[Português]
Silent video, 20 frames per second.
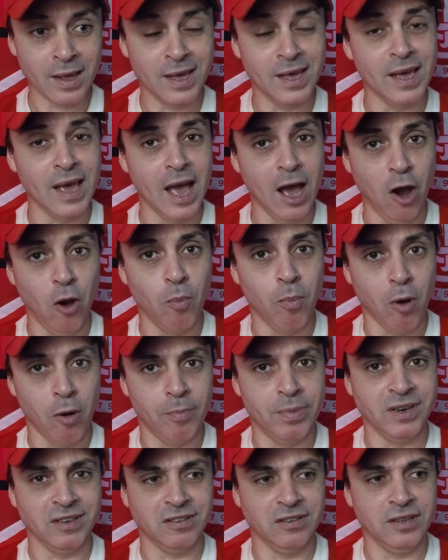que é um
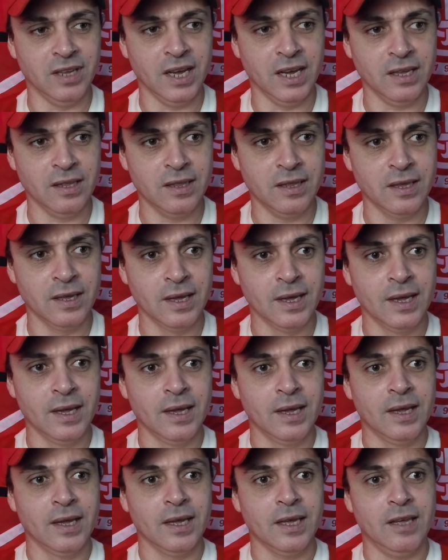bom presidente,
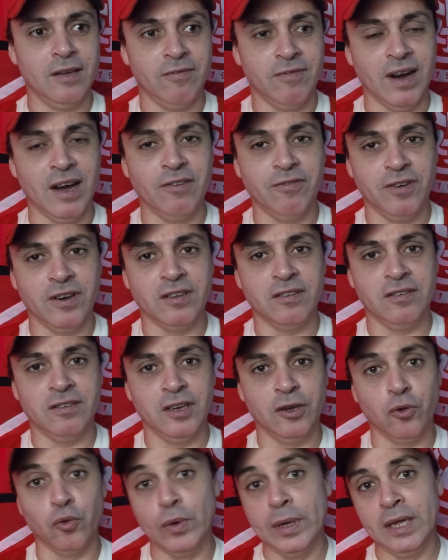que vai
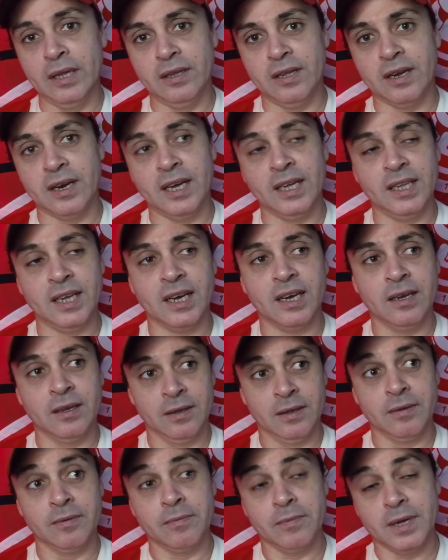fazer o Inter ainda.
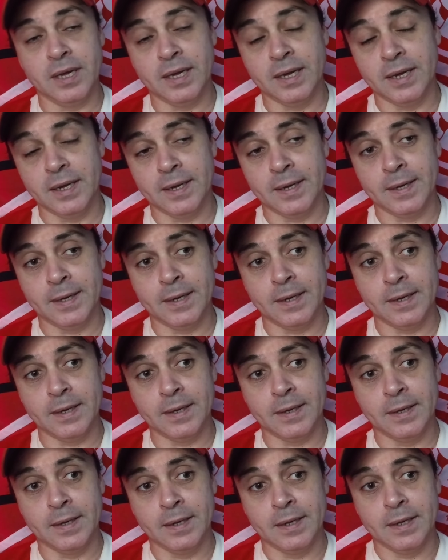É,
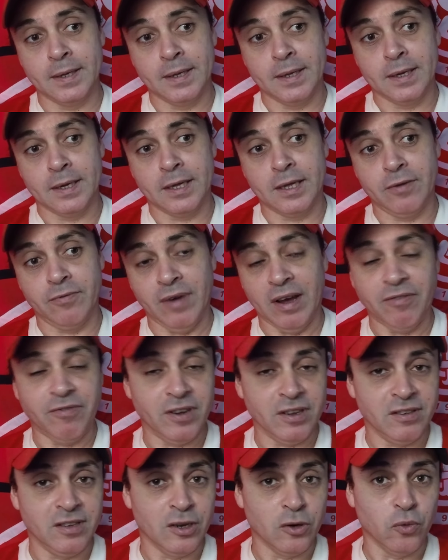é, que vai
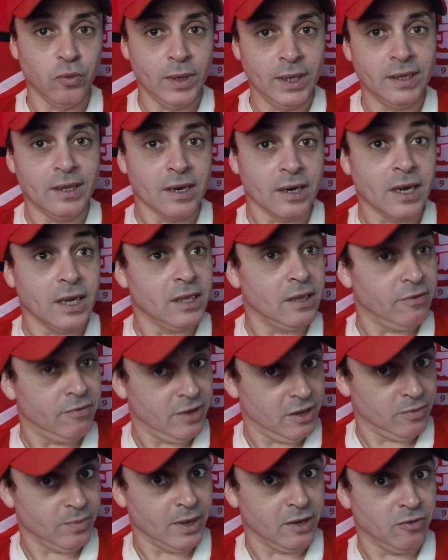fazer um Inter cada
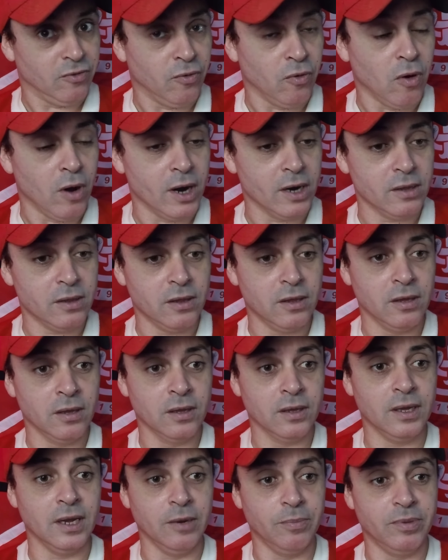vez mais forte,
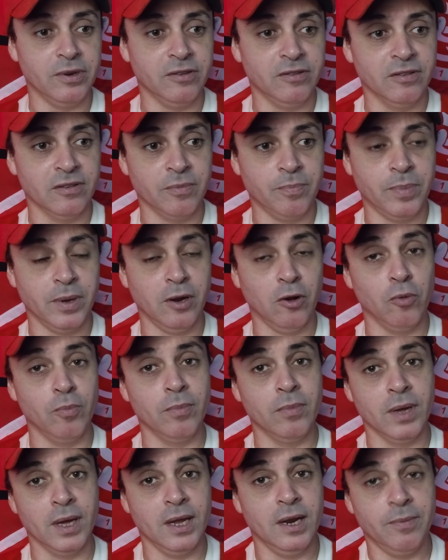e ele precisa,
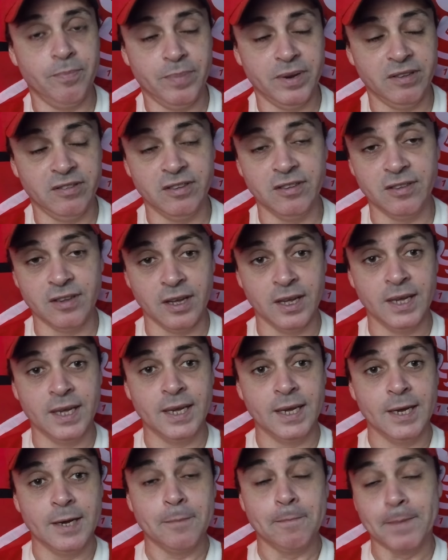pelo, ele precisa
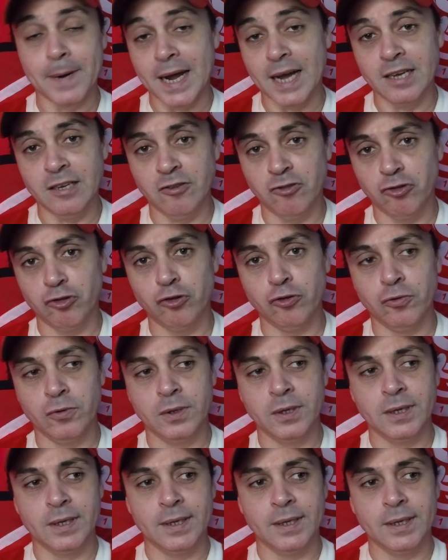para isso,